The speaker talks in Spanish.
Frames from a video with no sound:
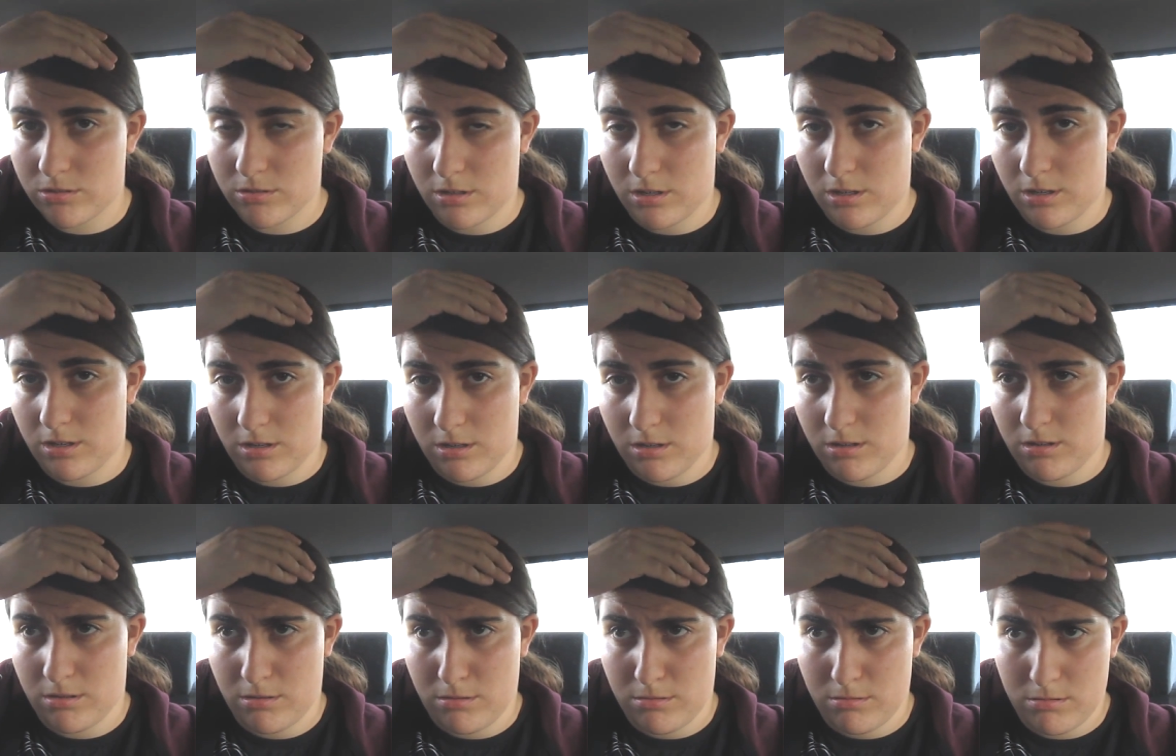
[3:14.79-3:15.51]

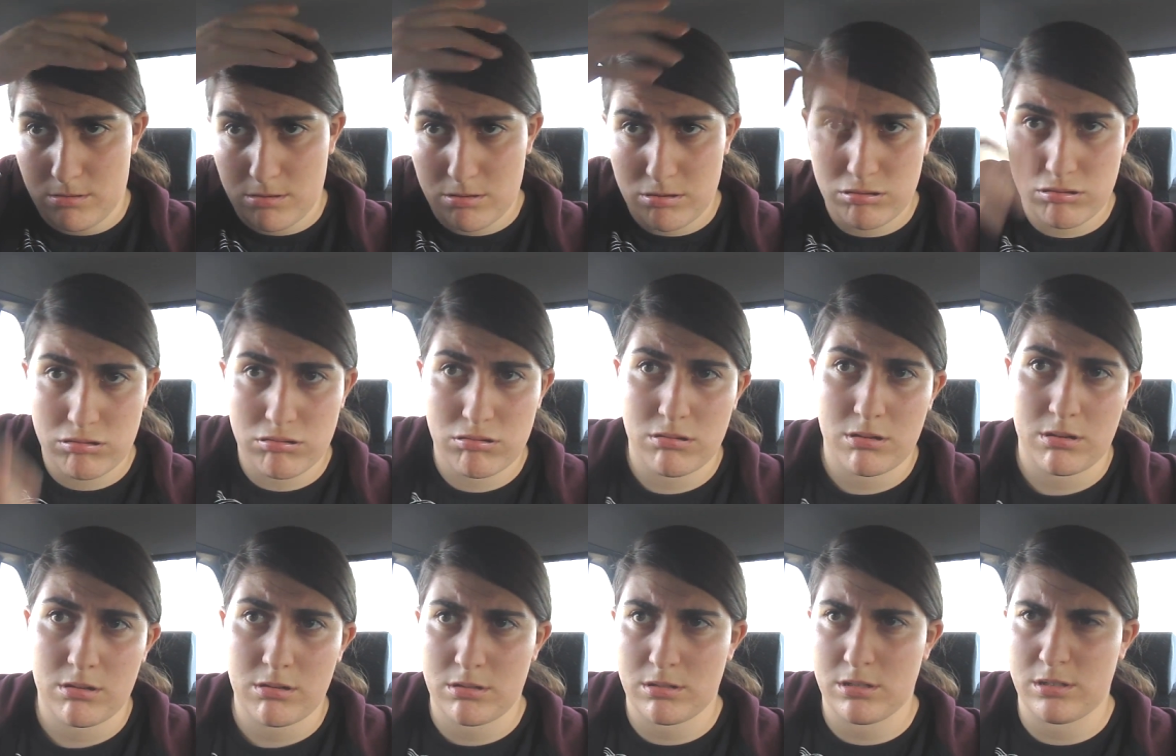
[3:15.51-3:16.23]
Eh,
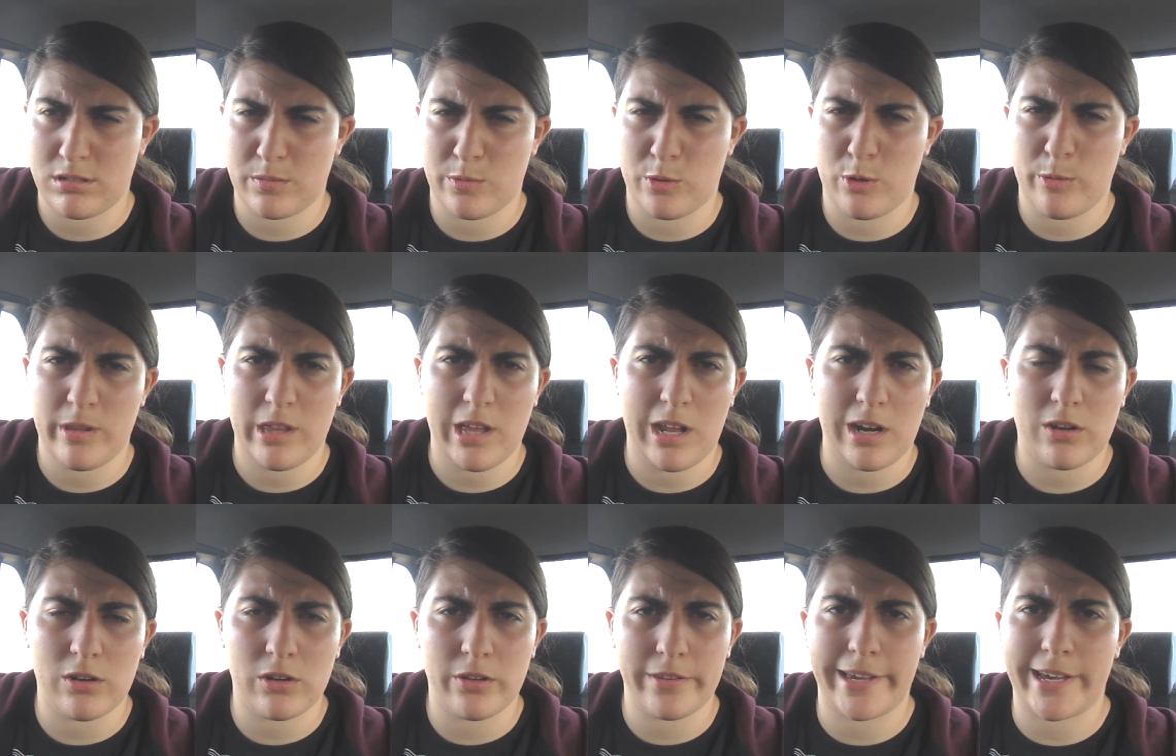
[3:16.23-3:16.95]
si se me olvida
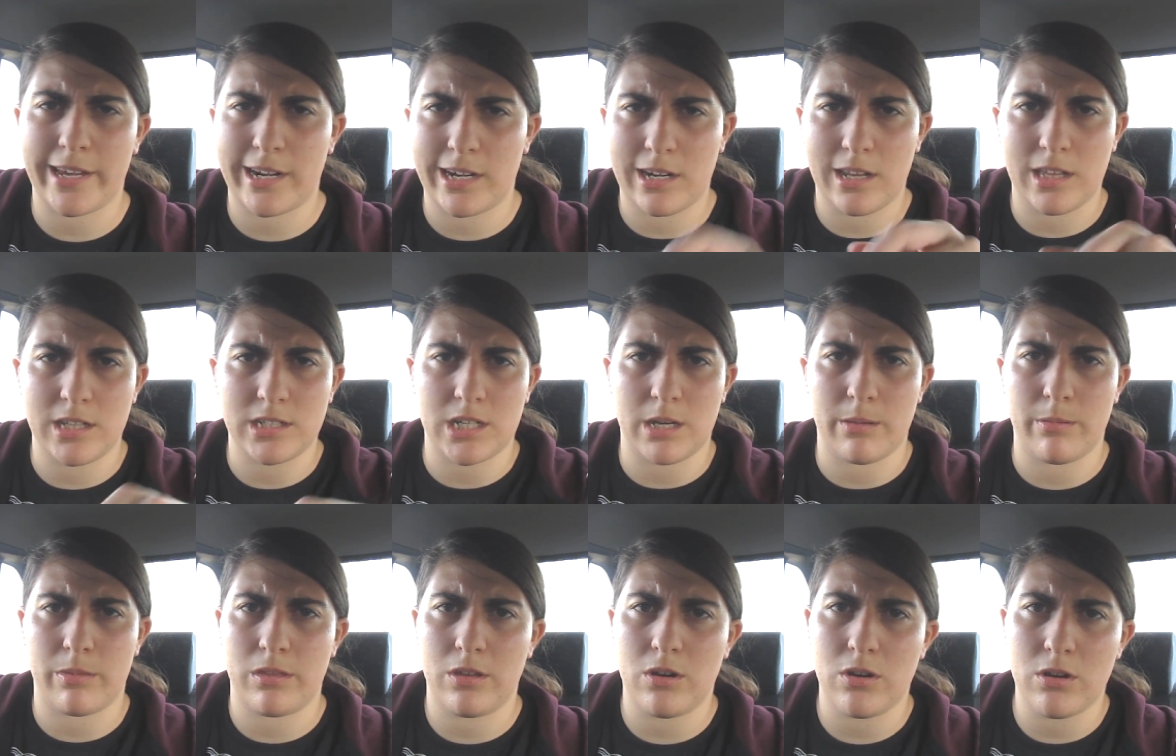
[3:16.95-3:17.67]
algo lo dejaré en la
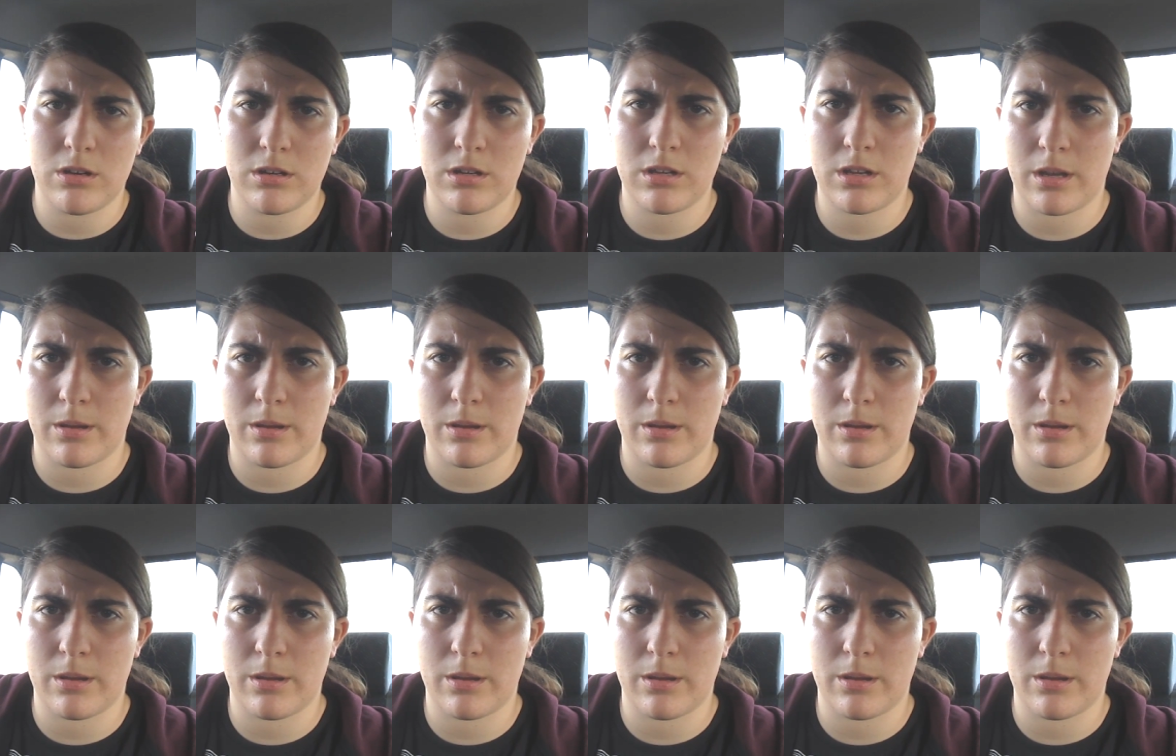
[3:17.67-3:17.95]
descripción.